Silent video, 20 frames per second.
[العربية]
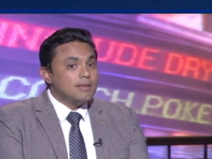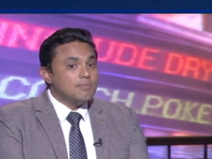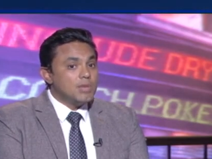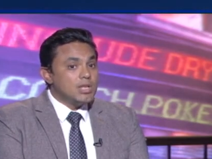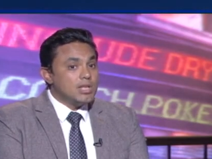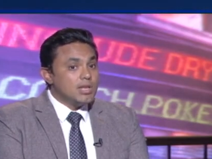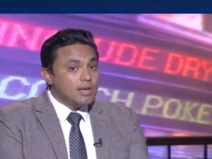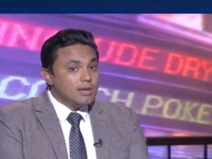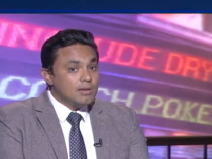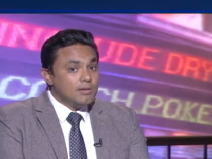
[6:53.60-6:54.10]

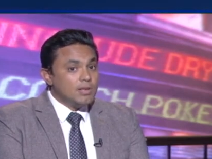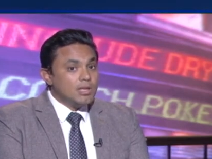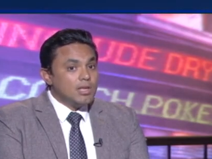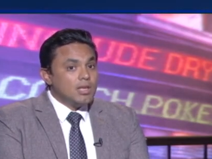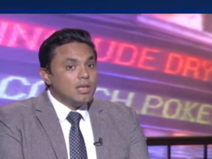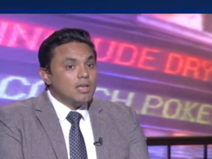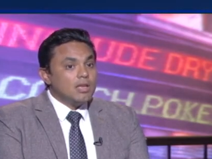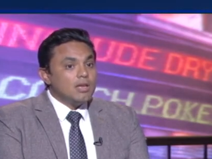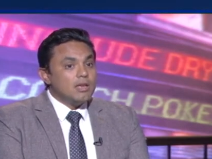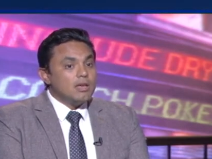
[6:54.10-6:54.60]
منها
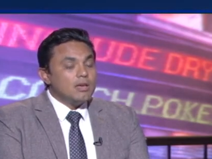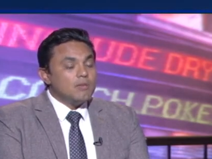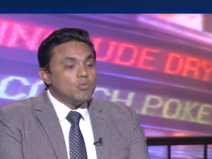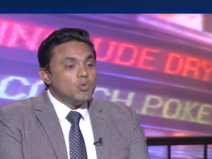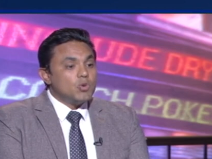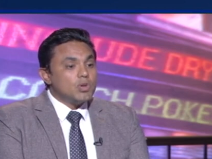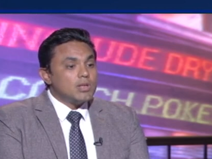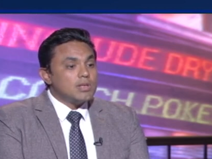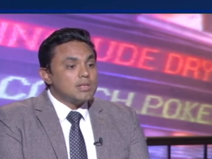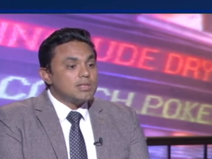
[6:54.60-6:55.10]

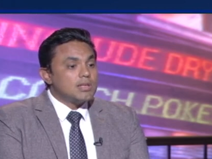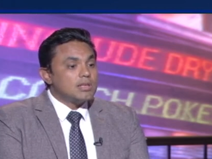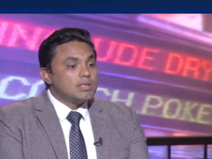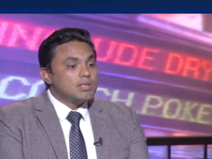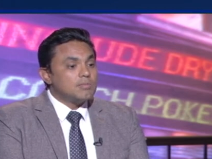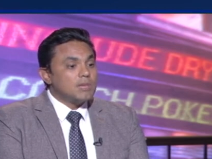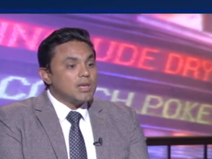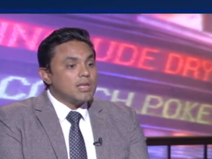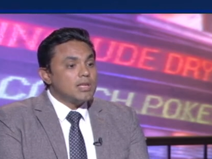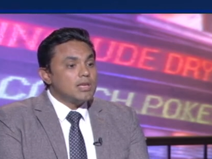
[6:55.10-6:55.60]
ممكن
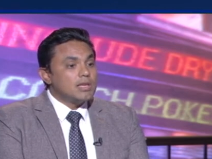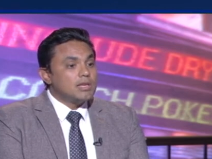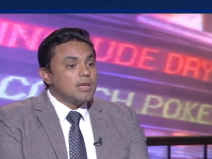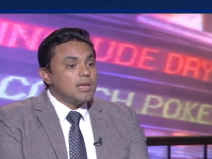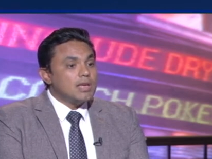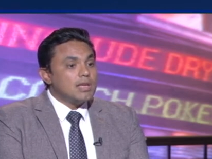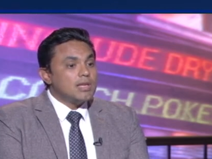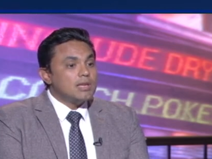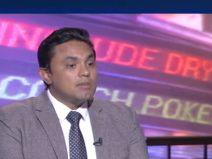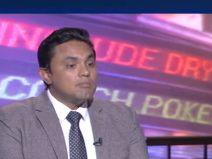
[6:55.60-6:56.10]
استخدم علاج
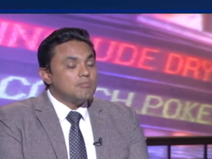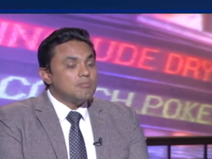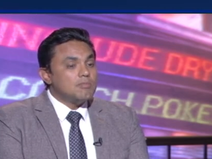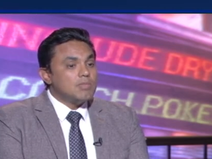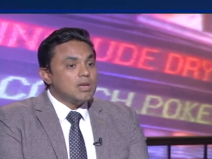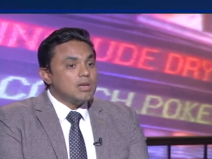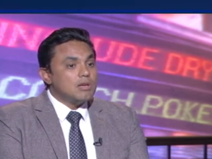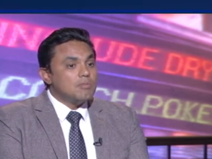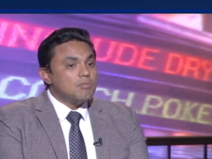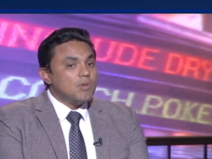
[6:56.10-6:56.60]
الام
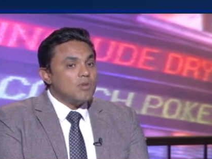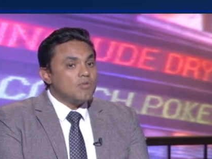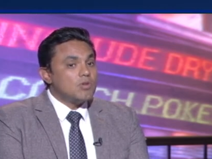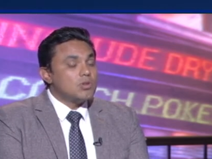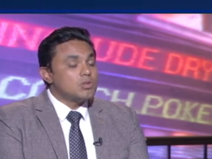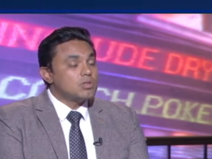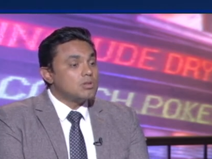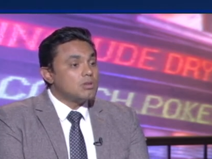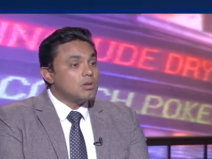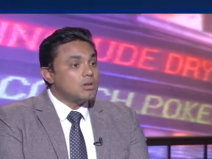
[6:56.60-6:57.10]

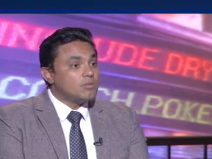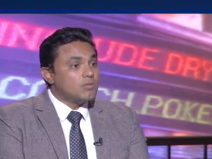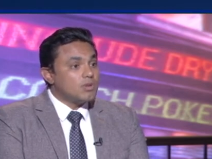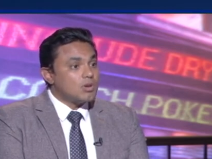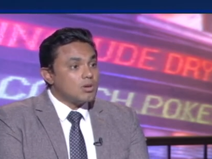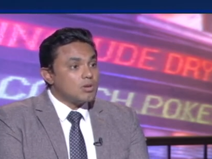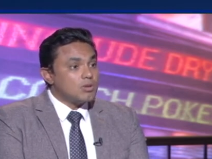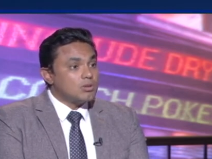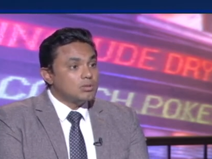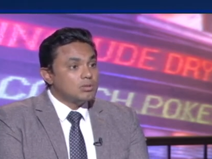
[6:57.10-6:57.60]
مفاصل جار
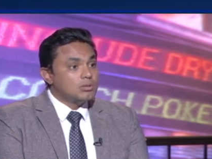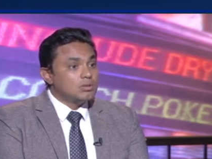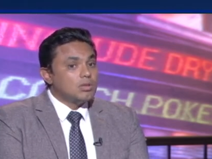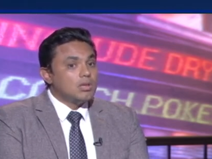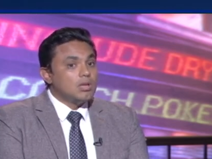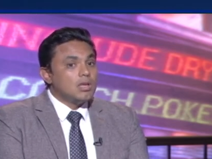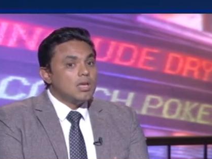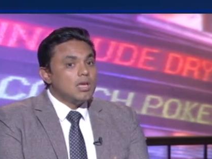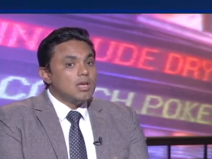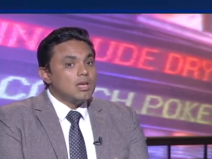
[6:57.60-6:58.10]
فقرات
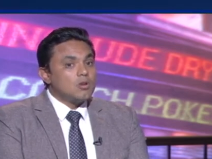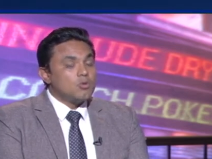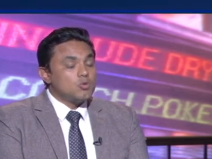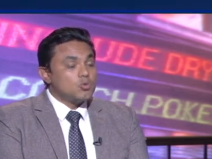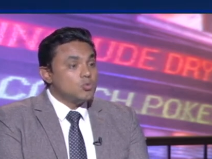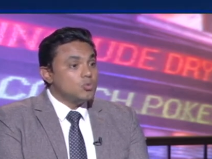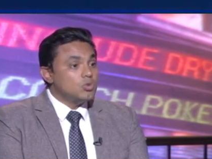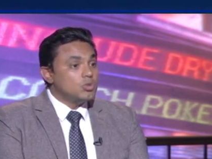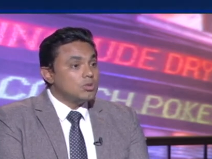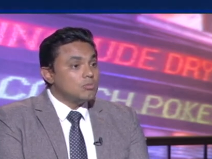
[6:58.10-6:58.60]

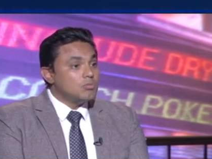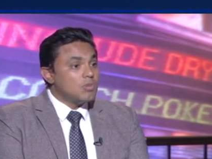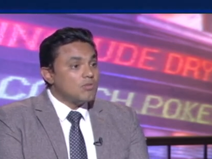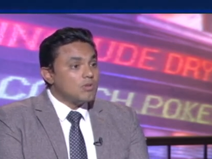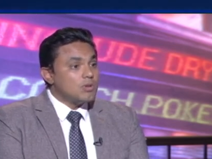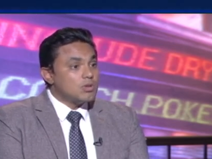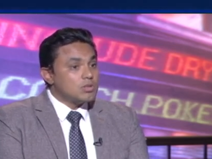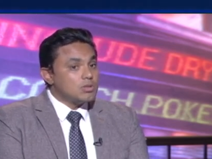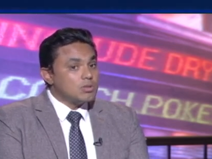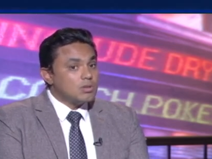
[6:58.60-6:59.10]
خشونه
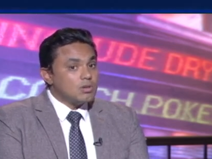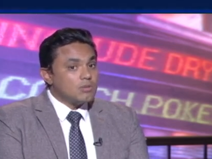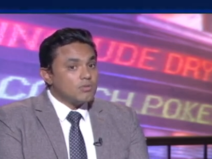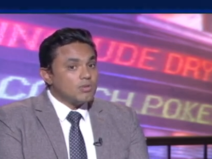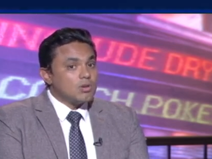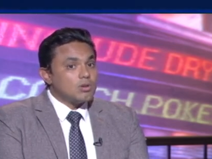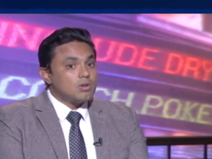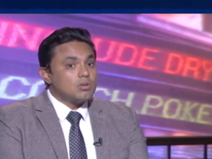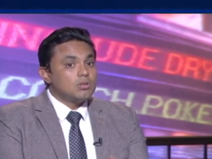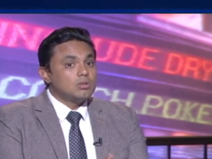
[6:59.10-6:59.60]
المفاصل جار
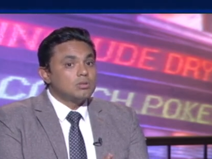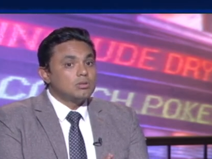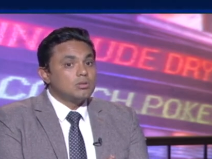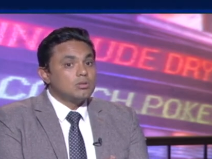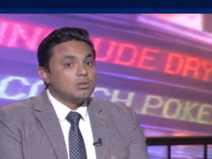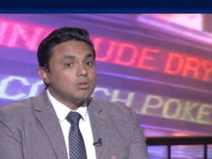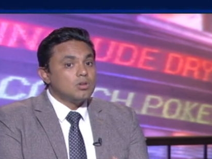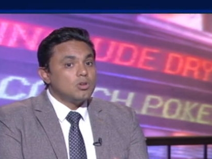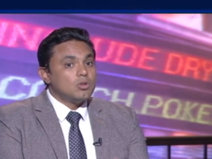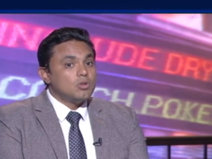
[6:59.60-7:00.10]
فقرات
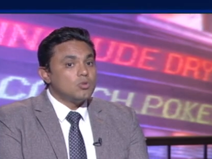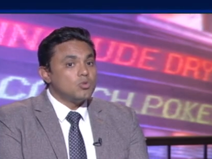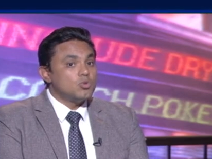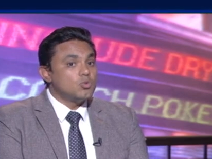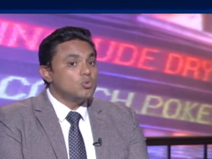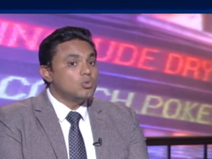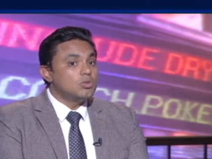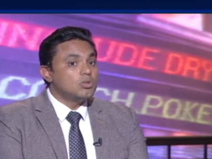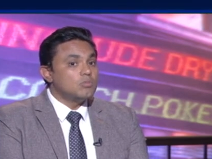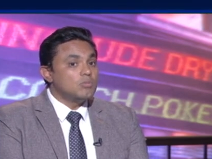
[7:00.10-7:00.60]

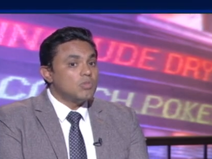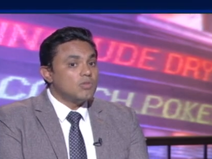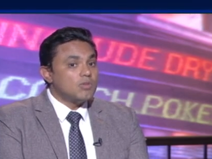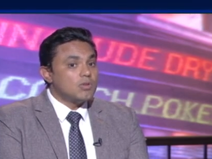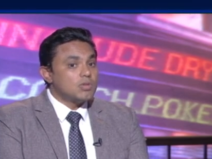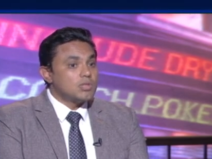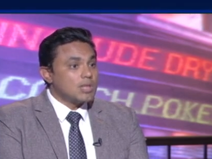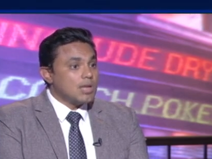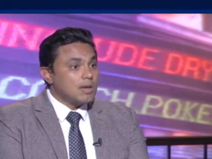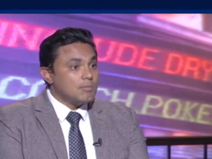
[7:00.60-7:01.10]
خشونه
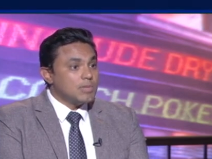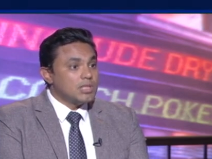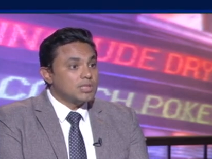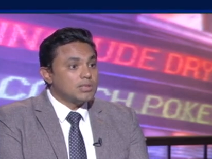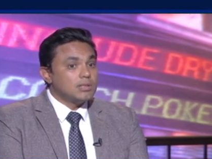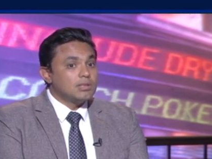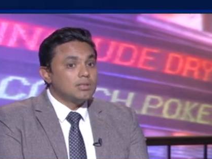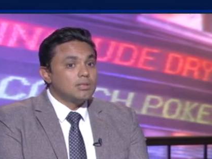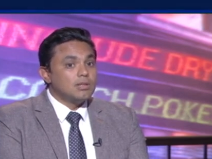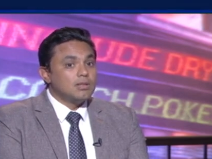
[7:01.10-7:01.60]
المفاصل
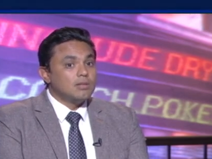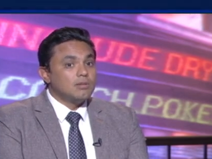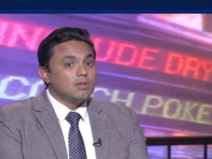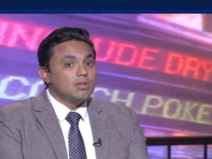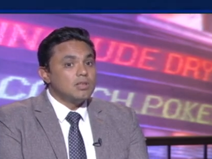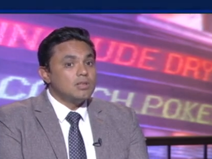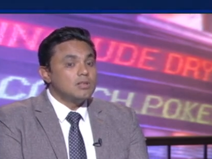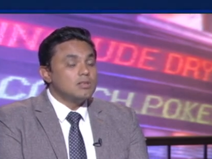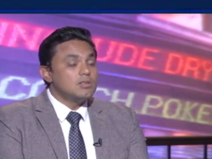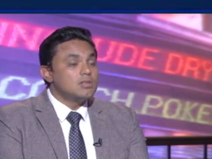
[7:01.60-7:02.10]
عامه
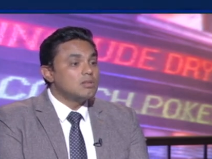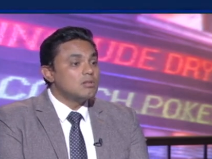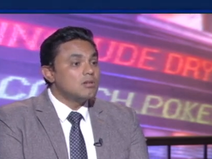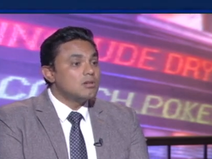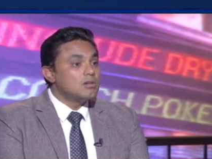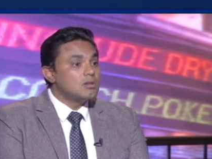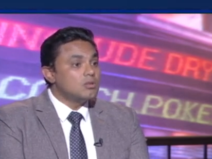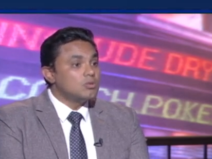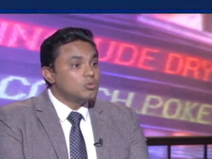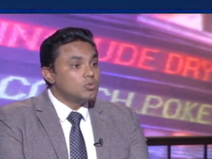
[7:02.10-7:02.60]

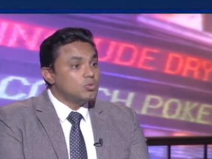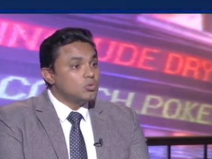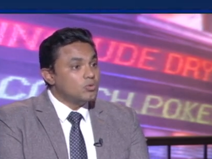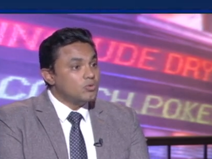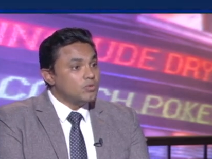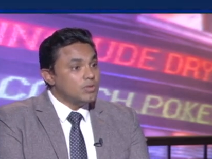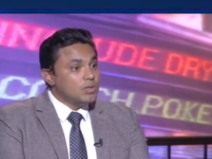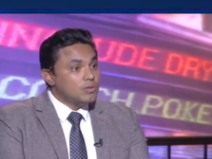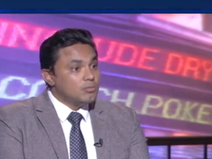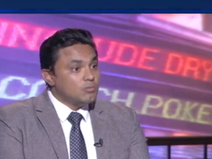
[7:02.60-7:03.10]
الانزلاق
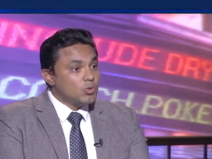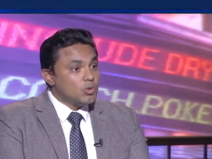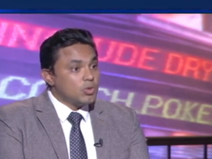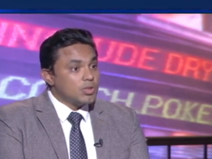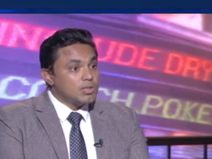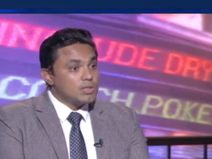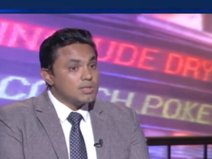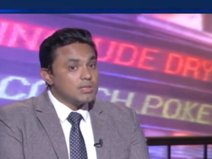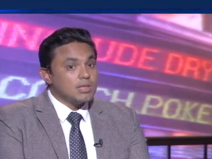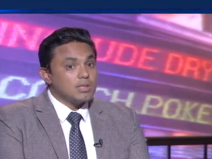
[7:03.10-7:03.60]
الغضروفي ممكن
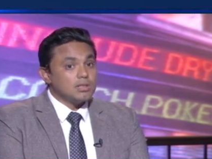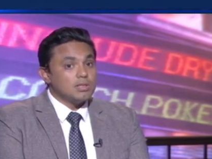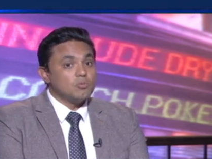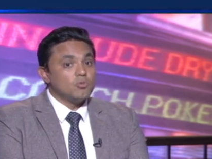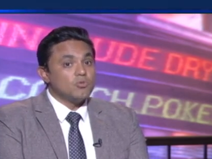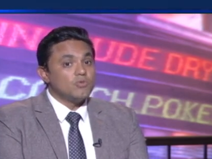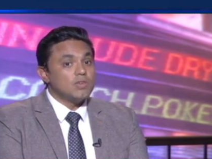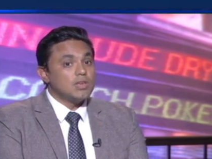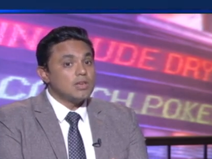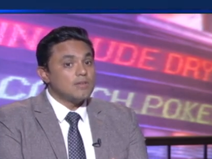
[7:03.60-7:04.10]
نستخدمه
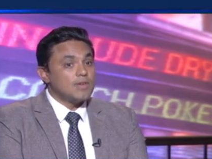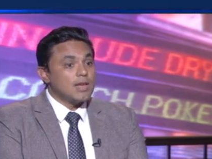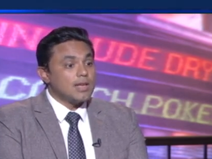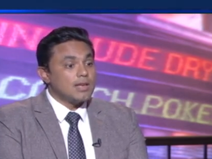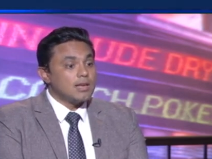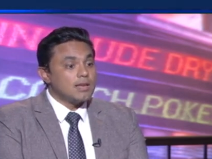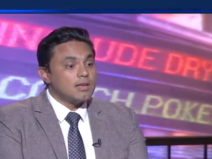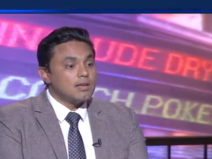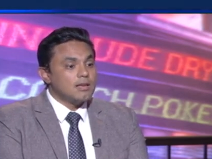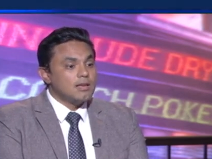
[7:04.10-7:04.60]
فيها في
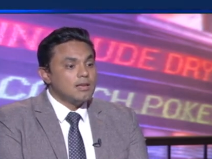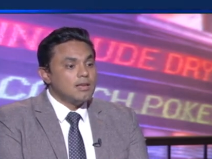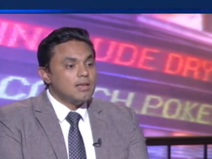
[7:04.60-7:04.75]
علاجها